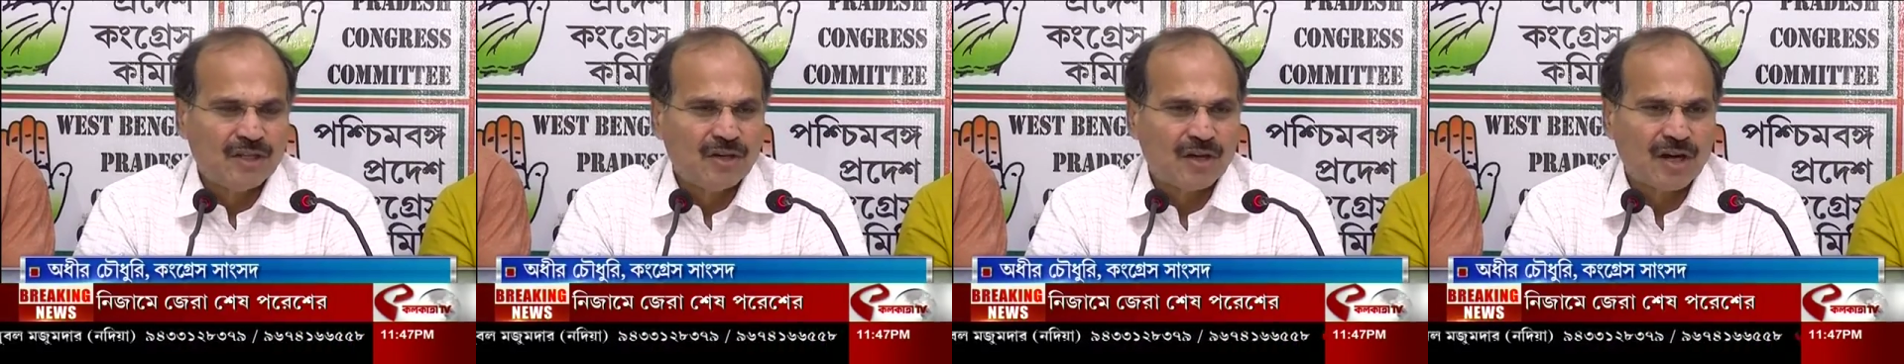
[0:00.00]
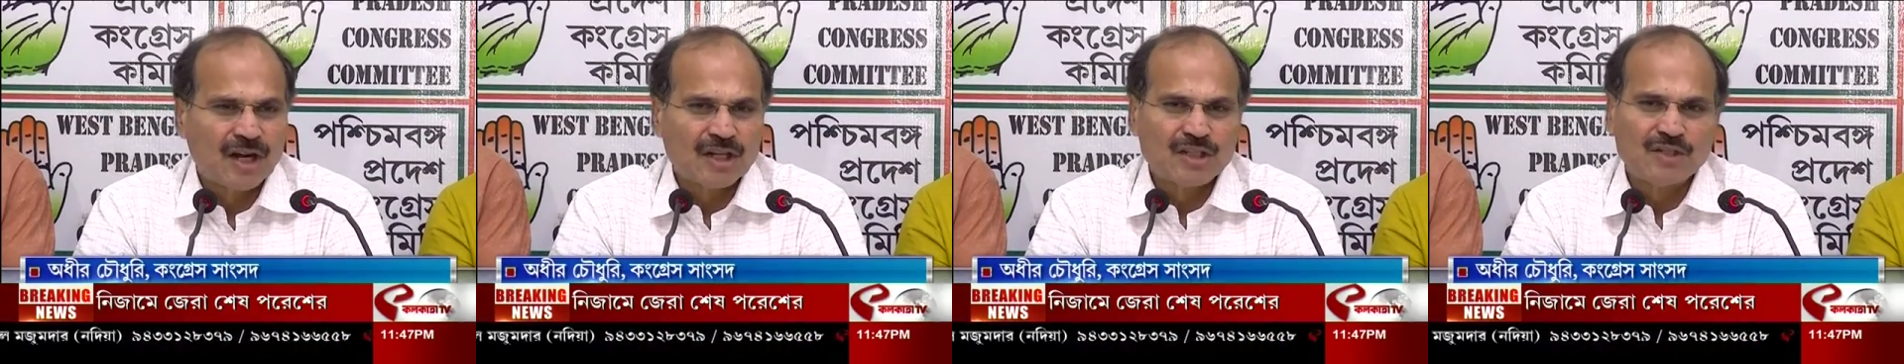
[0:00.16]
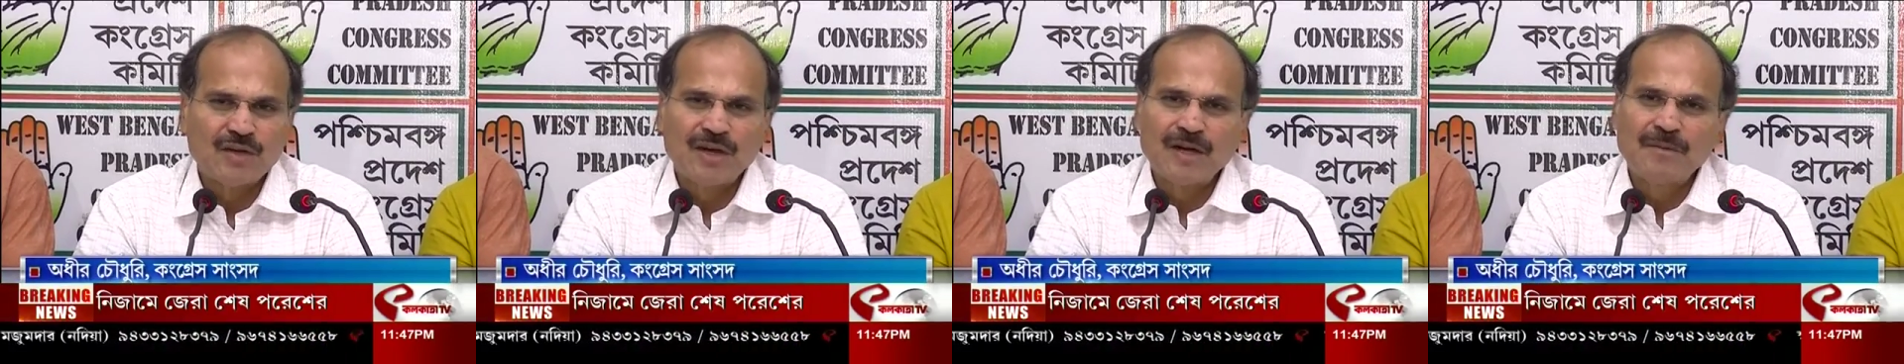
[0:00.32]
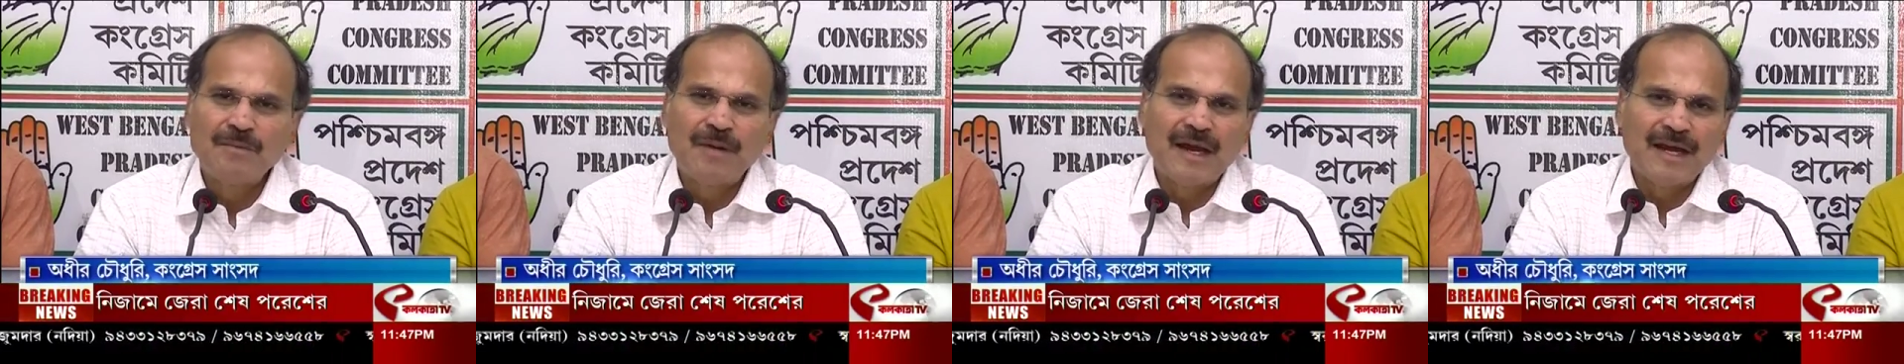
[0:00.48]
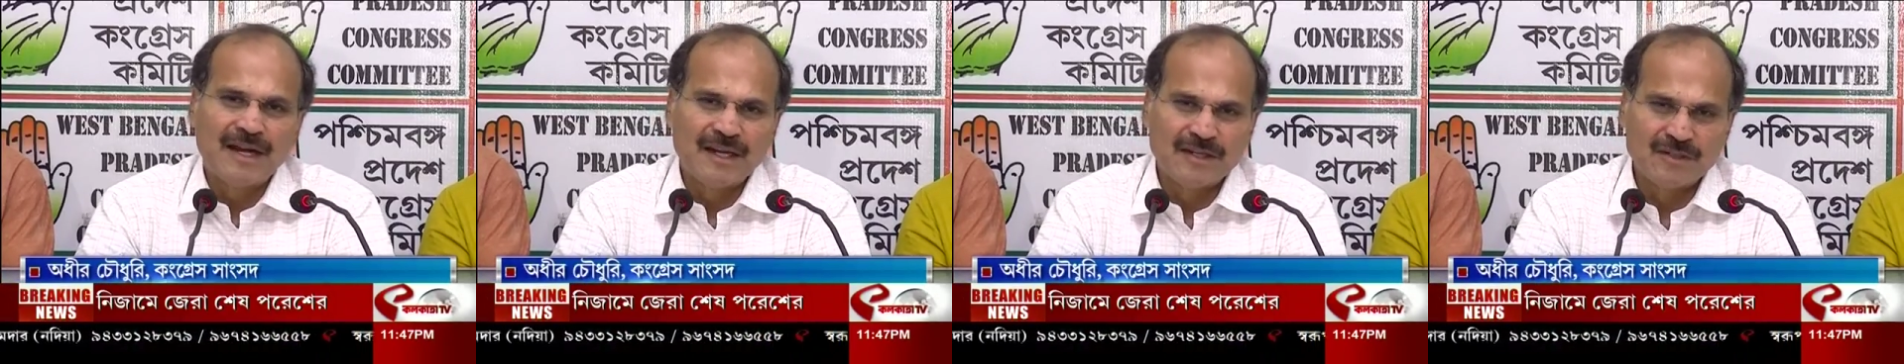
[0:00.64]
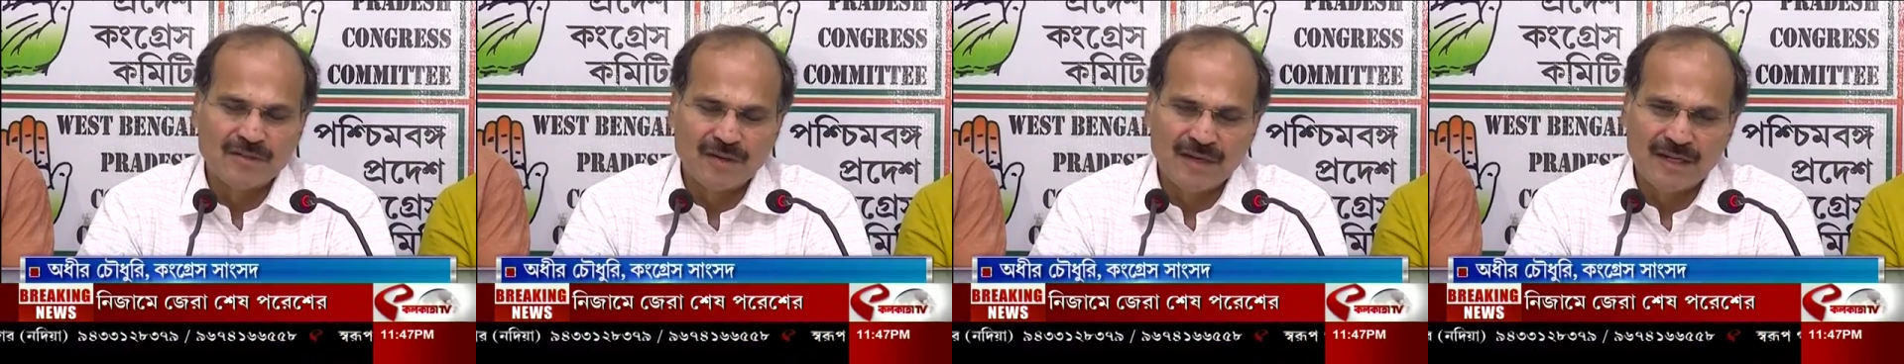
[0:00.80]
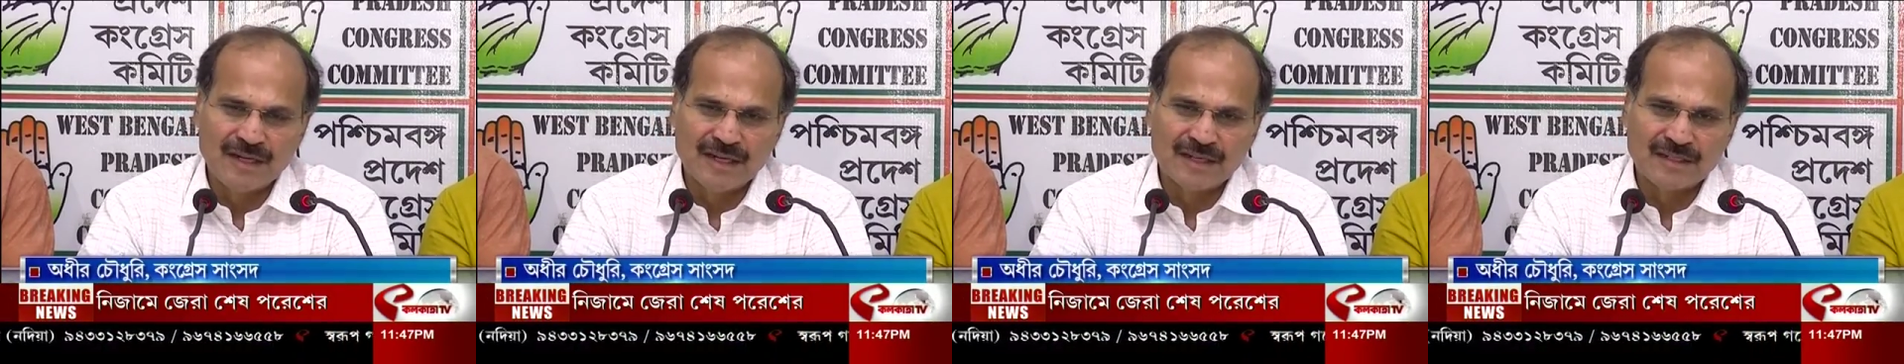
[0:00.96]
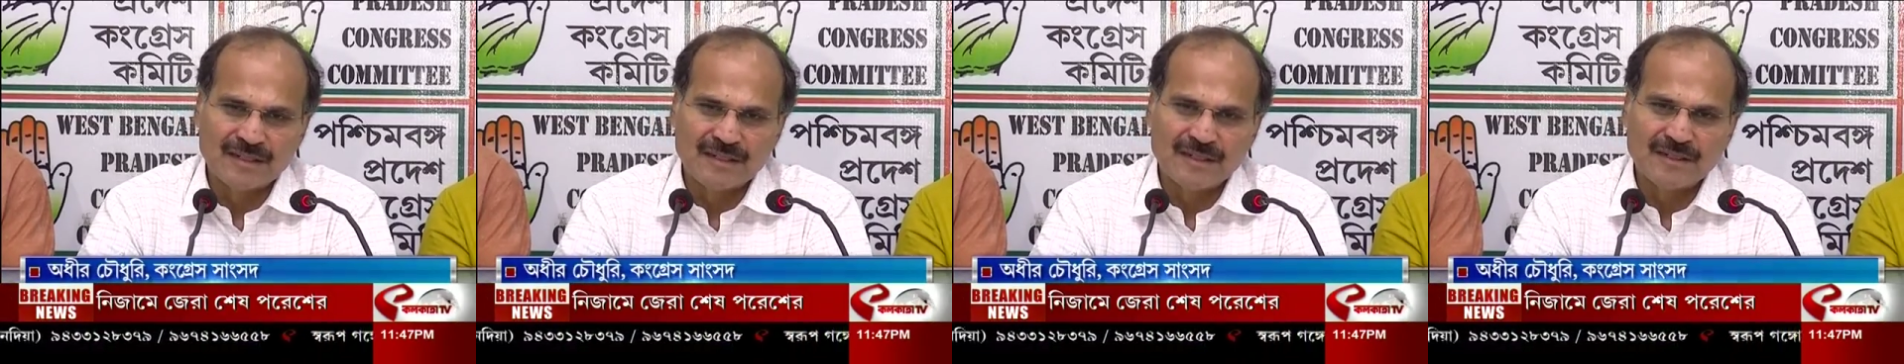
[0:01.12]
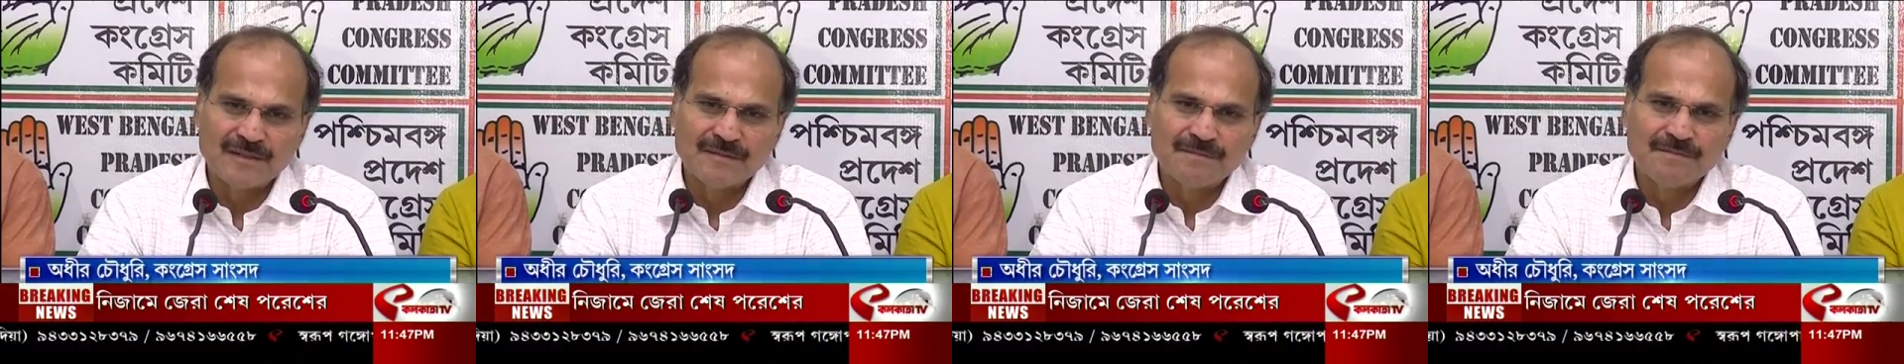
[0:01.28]
ধরাছোঁয়ার বাইরে চলে
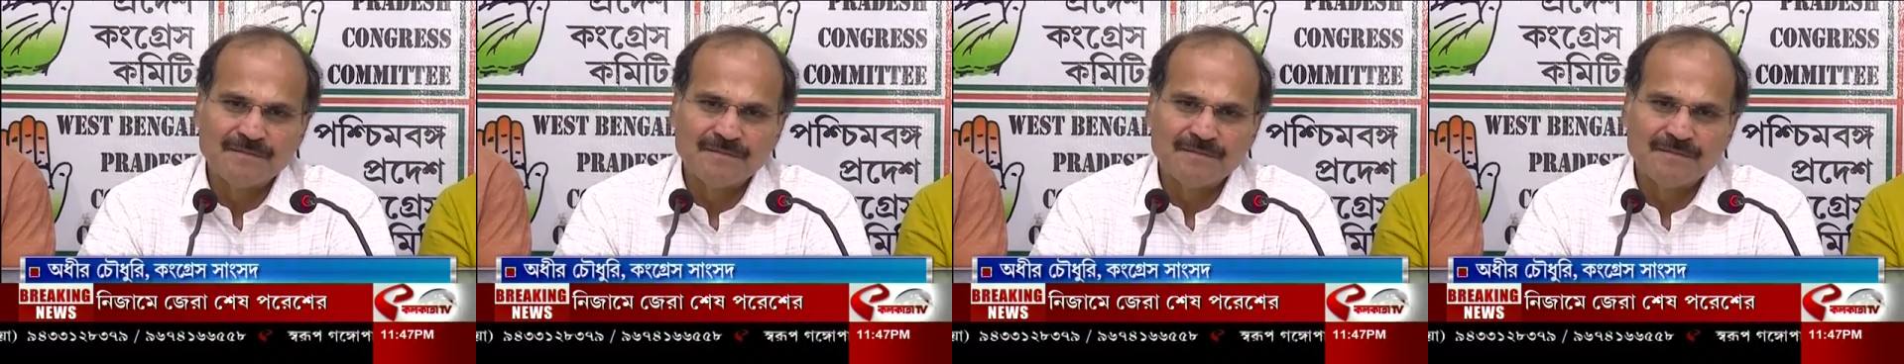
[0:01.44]
যাচ্ছে